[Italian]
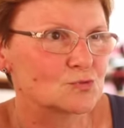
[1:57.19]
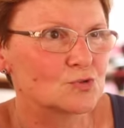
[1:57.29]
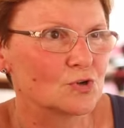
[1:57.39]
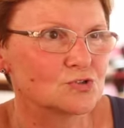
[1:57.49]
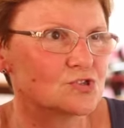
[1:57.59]

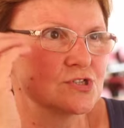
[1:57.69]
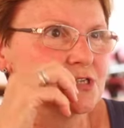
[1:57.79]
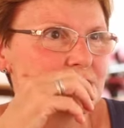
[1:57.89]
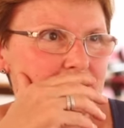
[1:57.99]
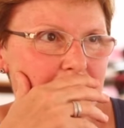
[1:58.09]

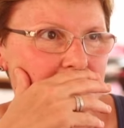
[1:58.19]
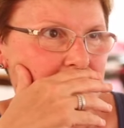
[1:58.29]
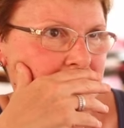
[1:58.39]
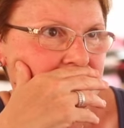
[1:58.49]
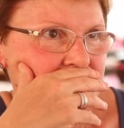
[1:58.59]
tutt'oggi
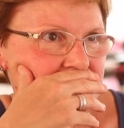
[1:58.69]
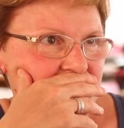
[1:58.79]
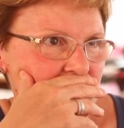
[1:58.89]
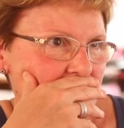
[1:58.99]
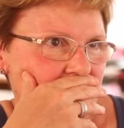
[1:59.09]
c'è.